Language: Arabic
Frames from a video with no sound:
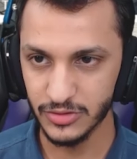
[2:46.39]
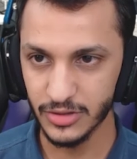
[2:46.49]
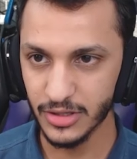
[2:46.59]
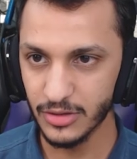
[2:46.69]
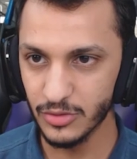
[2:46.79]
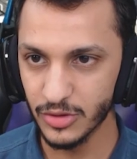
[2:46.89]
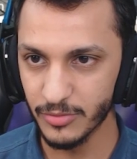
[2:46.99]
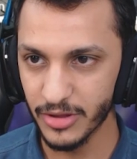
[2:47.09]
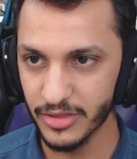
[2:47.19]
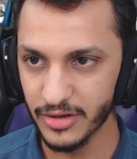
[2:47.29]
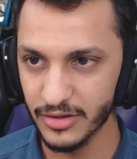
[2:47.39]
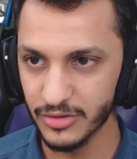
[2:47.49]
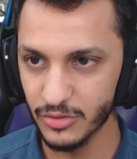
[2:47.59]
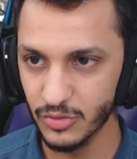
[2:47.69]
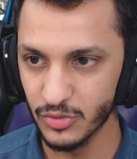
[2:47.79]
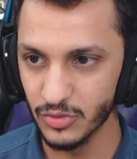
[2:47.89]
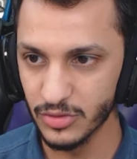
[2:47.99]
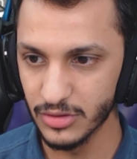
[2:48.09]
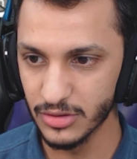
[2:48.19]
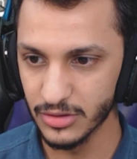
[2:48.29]
وخلونا مثلا
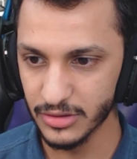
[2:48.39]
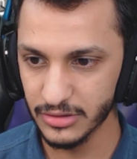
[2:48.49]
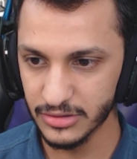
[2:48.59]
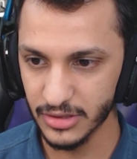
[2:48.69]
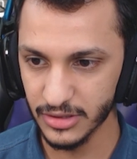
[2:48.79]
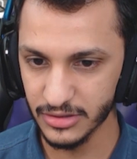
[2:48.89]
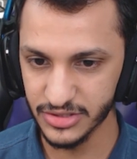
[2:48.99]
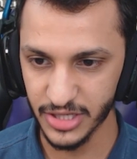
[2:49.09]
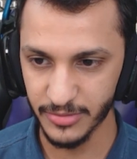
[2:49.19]
نقول نختار الجيب